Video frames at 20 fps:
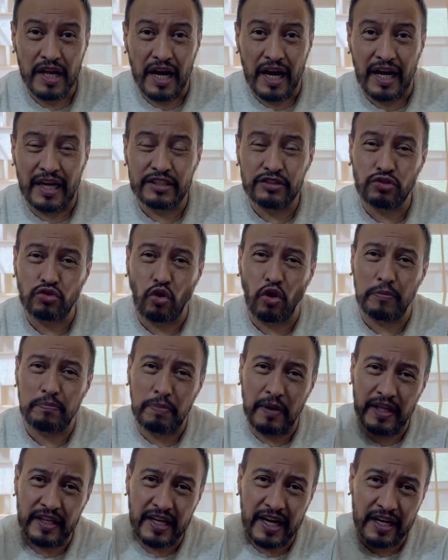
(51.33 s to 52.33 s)
han
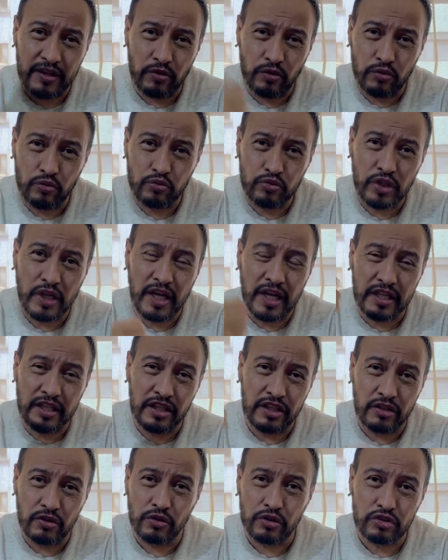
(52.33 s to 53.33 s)
torpedeado una
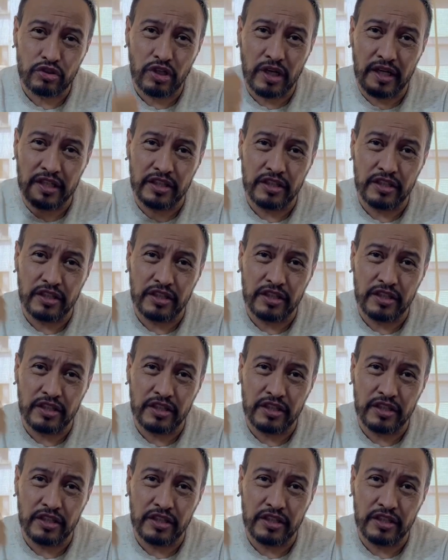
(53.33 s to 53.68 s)
y otra